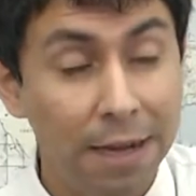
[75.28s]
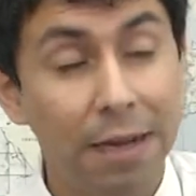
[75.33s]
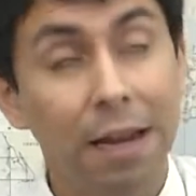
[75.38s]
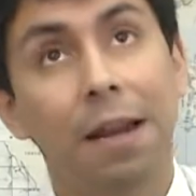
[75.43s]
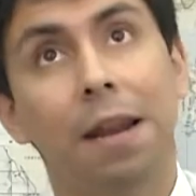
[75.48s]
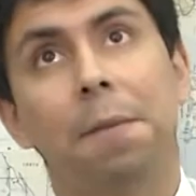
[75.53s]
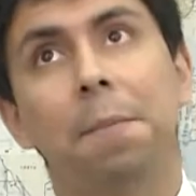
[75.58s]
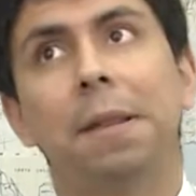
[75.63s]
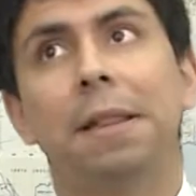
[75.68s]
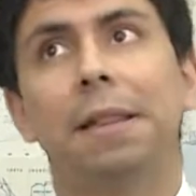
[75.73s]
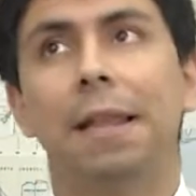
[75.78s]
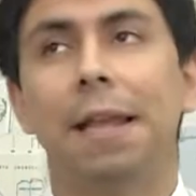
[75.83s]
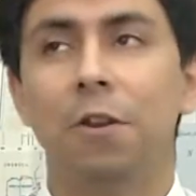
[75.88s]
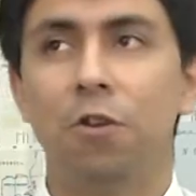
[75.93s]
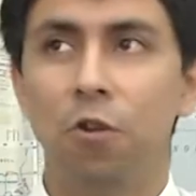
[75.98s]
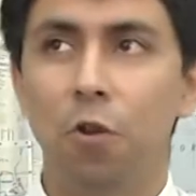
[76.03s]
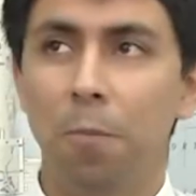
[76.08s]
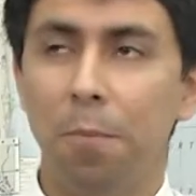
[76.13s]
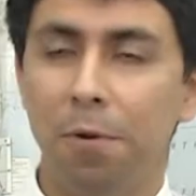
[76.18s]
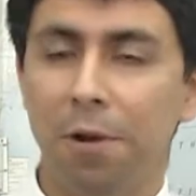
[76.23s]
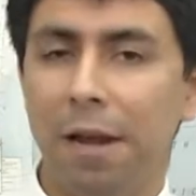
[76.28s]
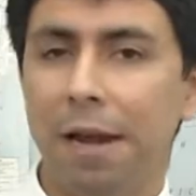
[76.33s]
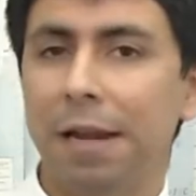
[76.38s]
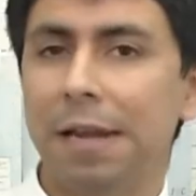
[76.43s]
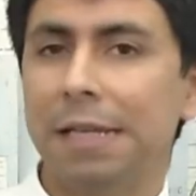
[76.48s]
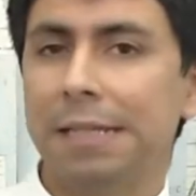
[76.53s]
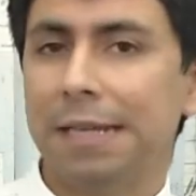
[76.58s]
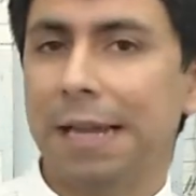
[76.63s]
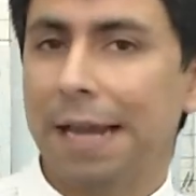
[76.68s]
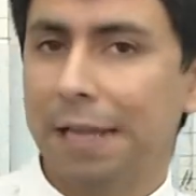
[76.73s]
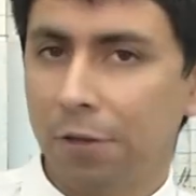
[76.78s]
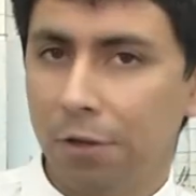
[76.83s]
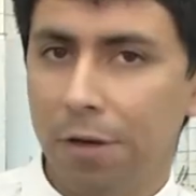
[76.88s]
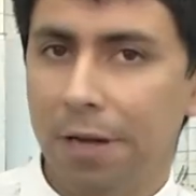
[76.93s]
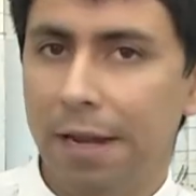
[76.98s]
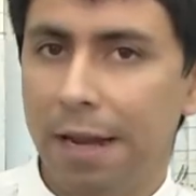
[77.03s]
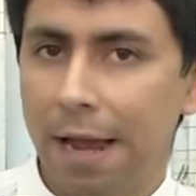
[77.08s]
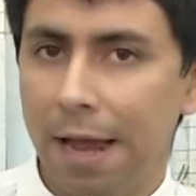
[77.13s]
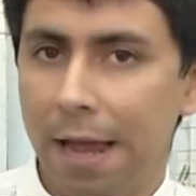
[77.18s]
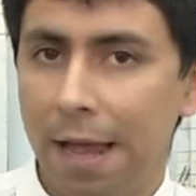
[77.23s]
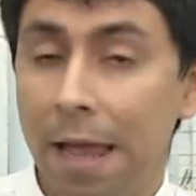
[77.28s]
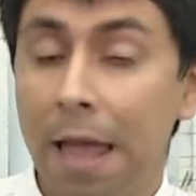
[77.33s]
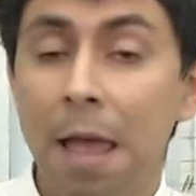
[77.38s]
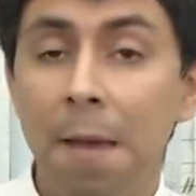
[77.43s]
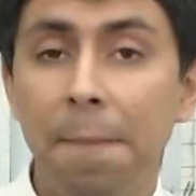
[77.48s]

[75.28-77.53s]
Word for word: claramente no por la Iglesia Católica,